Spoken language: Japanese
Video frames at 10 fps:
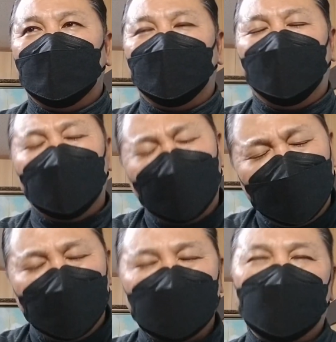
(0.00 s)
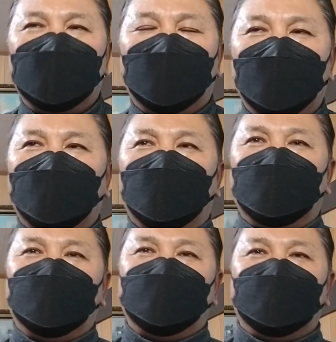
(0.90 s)
でびっくりしたのが
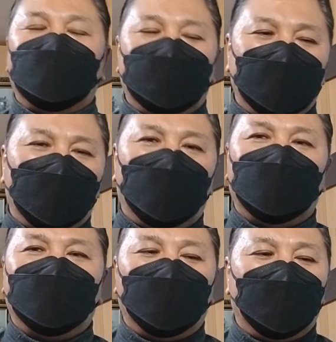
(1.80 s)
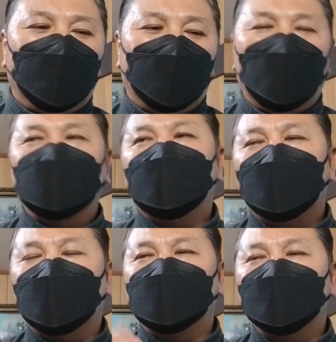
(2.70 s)
あの
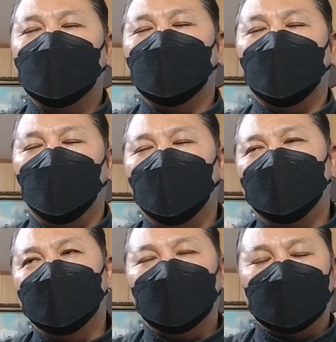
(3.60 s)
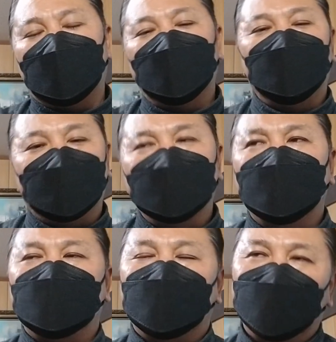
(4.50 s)
朝私もオープンの時間に行く
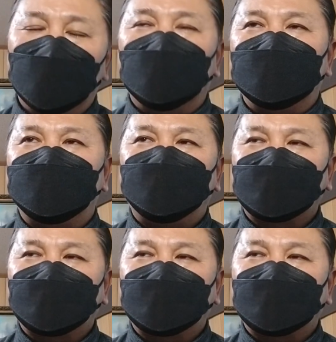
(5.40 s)
んですけど